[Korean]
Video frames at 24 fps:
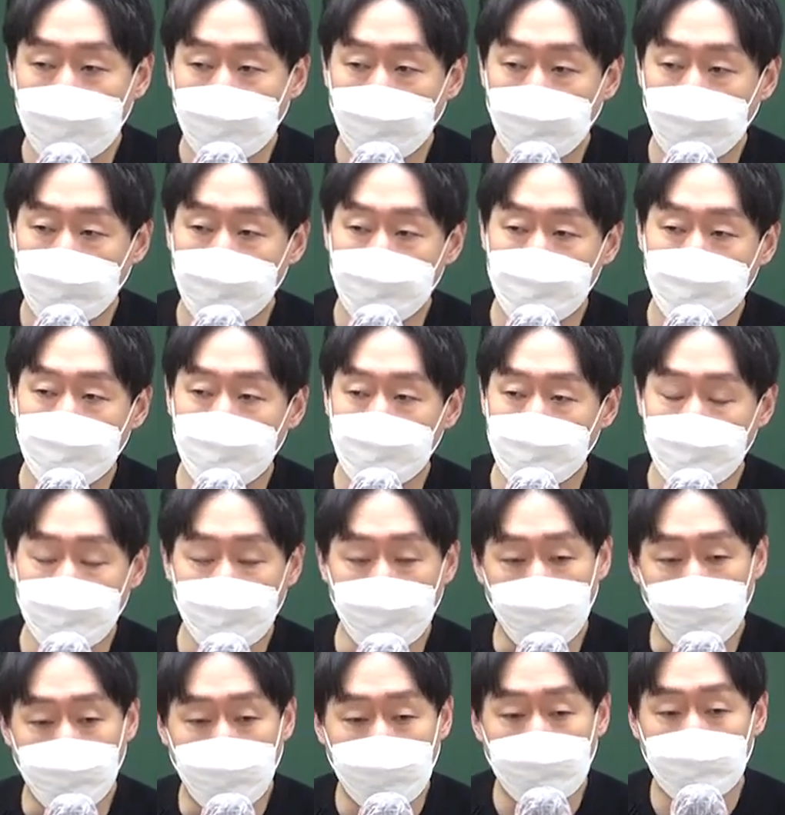거기에서 이제
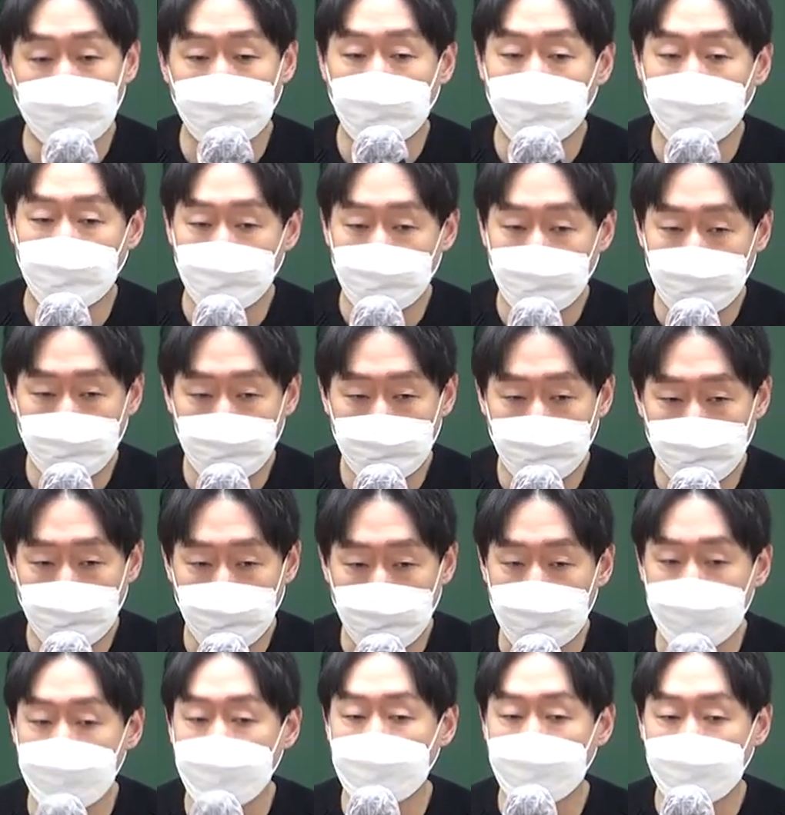뭐 파트너
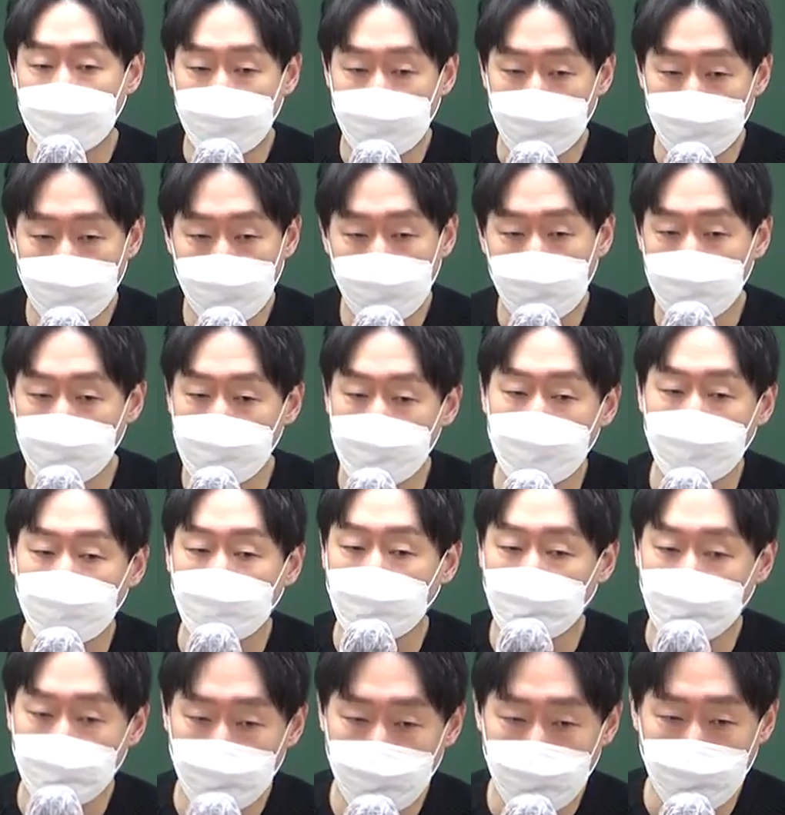관세사님이 되시는
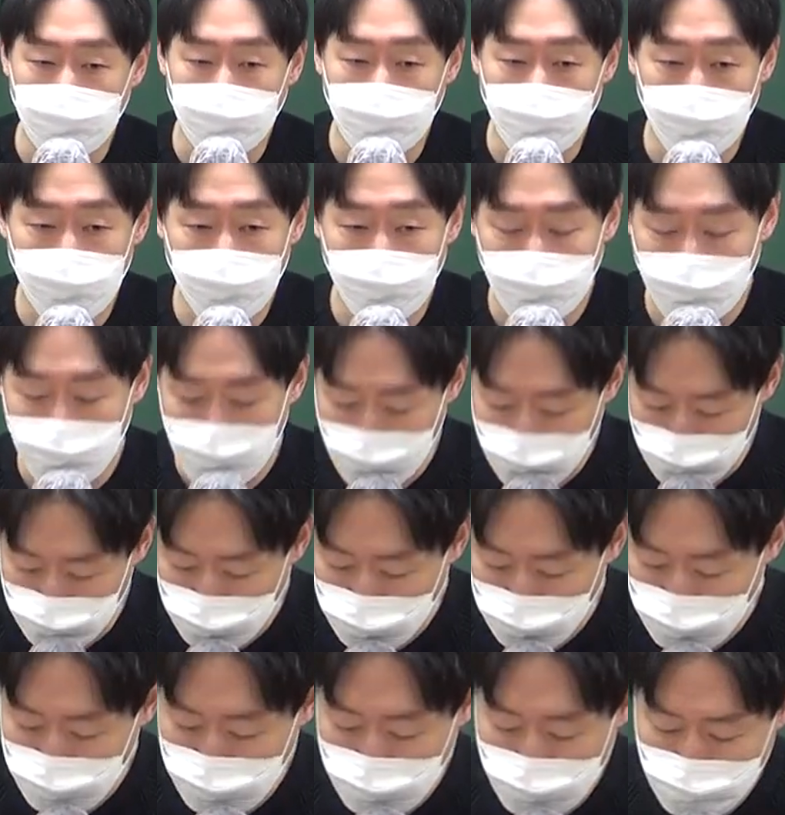경우도 있고, 되게
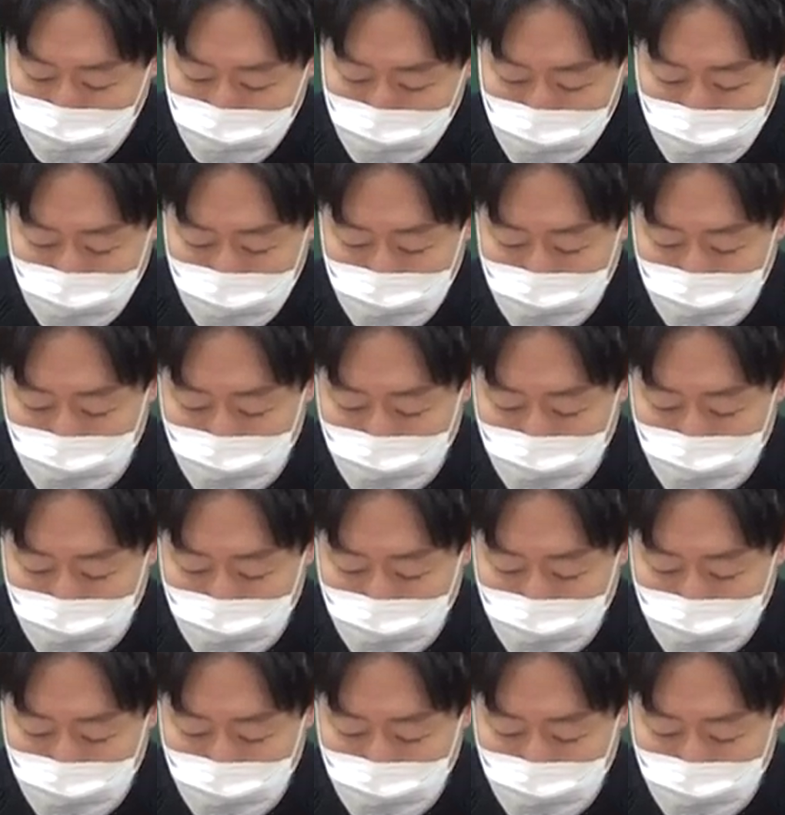다양합니다.